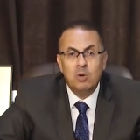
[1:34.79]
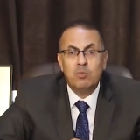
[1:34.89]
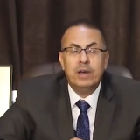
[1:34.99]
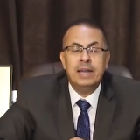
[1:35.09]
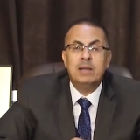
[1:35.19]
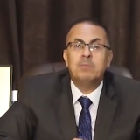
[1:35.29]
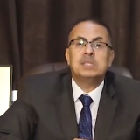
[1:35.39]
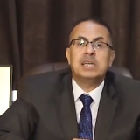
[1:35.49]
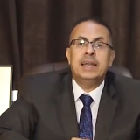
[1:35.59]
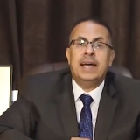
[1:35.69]
وفعلا لما
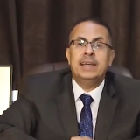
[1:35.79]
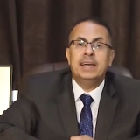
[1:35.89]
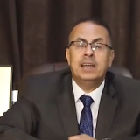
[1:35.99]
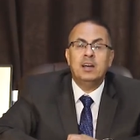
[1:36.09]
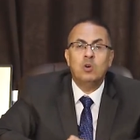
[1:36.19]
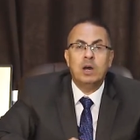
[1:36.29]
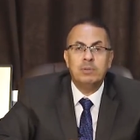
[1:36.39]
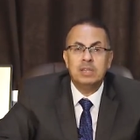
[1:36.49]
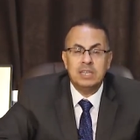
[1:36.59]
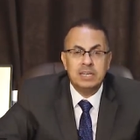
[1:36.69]
سال عليها لقوها
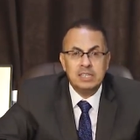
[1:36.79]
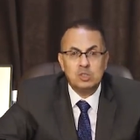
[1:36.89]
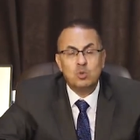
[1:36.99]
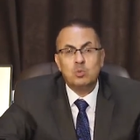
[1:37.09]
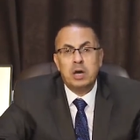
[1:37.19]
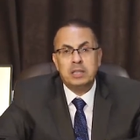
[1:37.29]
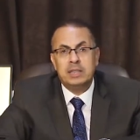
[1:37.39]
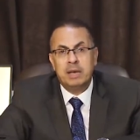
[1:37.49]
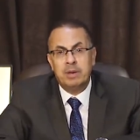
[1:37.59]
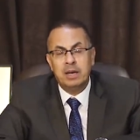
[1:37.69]
بنت ناس
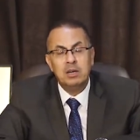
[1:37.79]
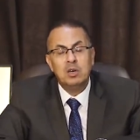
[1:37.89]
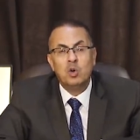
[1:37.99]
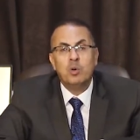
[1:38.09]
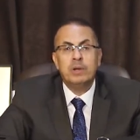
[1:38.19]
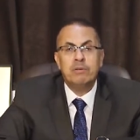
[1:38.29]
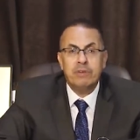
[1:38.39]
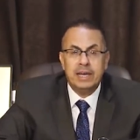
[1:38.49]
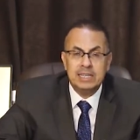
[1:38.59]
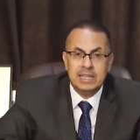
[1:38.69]
ومؤدبه
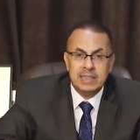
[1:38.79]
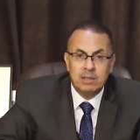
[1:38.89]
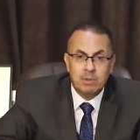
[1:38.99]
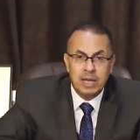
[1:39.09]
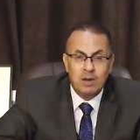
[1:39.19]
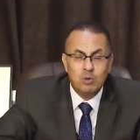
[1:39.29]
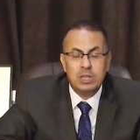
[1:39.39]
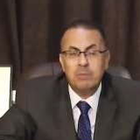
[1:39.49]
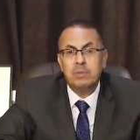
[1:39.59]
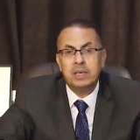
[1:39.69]
وبالفعل تقدم لها
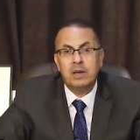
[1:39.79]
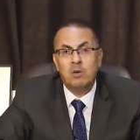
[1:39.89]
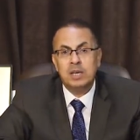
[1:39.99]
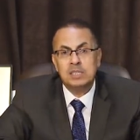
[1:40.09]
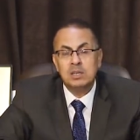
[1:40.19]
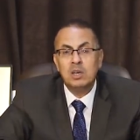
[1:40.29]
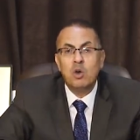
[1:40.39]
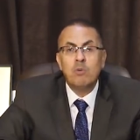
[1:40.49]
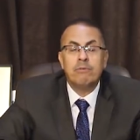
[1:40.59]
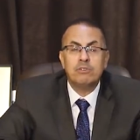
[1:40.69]
وتم الجواز
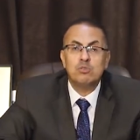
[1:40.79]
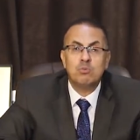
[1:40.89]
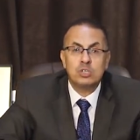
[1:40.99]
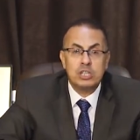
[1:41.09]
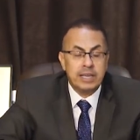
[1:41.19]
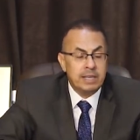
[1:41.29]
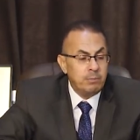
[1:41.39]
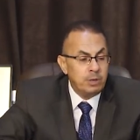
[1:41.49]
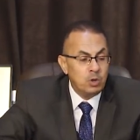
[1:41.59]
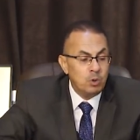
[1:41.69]
ومفيش مشاكل
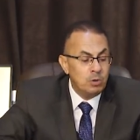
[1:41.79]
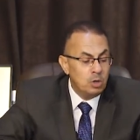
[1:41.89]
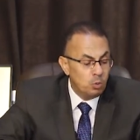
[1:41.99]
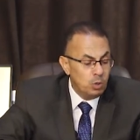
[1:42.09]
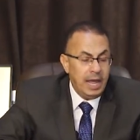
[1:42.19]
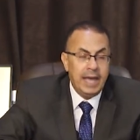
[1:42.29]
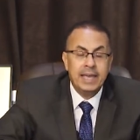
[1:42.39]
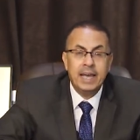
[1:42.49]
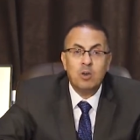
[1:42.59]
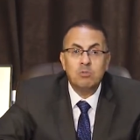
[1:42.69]
بينهم
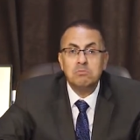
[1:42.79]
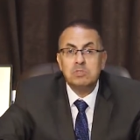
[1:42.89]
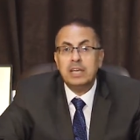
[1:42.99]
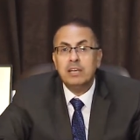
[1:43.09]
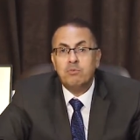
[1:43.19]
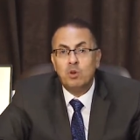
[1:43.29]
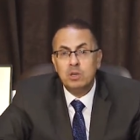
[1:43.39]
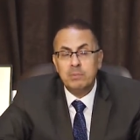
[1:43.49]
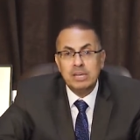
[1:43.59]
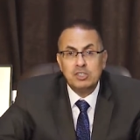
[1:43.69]
والحياه زي
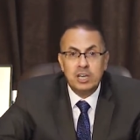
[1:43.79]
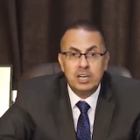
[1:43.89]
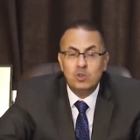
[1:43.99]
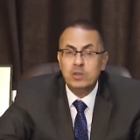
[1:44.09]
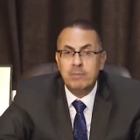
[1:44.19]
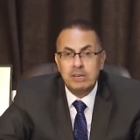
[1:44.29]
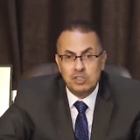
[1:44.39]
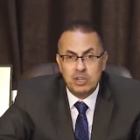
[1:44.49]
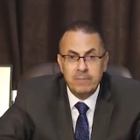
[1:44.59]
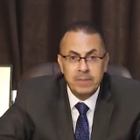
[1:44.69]
الفل ماشيه الدنيا
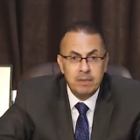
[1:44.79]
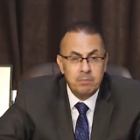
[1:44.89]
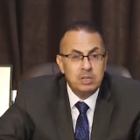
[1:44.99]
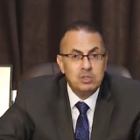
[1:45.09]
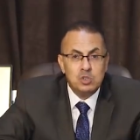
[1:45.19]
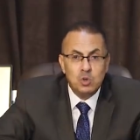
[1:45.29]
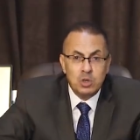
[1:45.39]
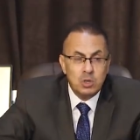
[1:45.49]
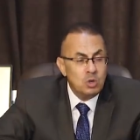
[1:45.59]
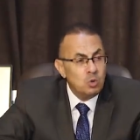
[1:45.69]
ماشيه بين
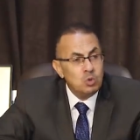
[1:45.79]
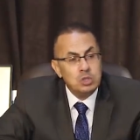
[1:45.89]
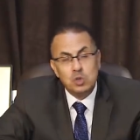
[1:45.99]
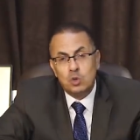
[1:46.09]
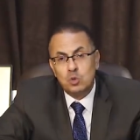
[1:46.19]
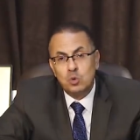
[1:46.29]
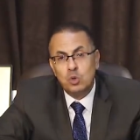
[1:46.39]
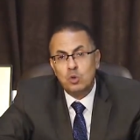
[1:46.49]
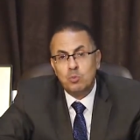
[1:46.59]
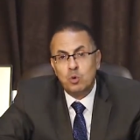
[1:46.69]
الزوج وزوجته
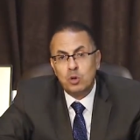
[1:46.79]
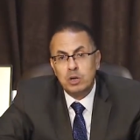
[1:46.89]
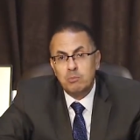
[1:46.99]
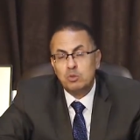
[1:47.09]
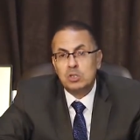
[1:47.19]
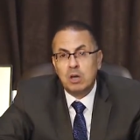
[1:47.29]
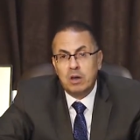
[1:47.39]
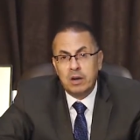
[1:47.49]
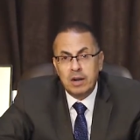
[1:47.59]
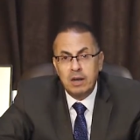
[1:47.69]
والامور
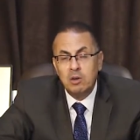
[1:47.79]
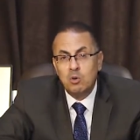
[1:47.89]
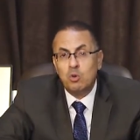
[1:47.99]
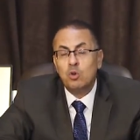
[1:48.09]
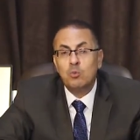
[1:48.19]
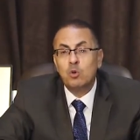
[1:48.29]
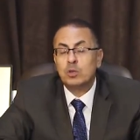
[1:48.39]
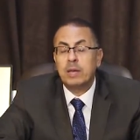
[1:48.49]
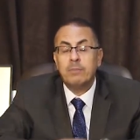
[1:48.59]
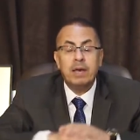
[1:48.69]
مستقره والامور
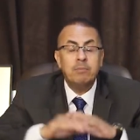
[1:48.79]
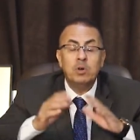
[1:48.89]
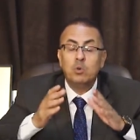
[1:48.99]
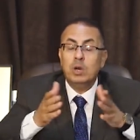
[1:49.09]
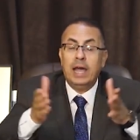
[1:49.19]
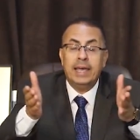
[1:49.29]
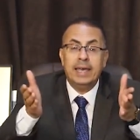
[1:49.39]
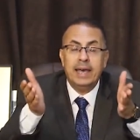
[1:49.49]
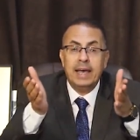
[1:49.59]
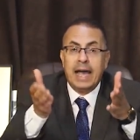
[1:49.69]
تمام
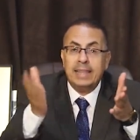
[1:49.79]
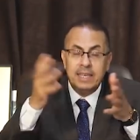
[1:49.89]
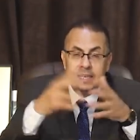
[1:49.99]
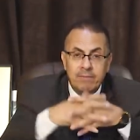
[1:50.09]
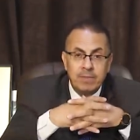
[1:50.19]
والحياه عاديه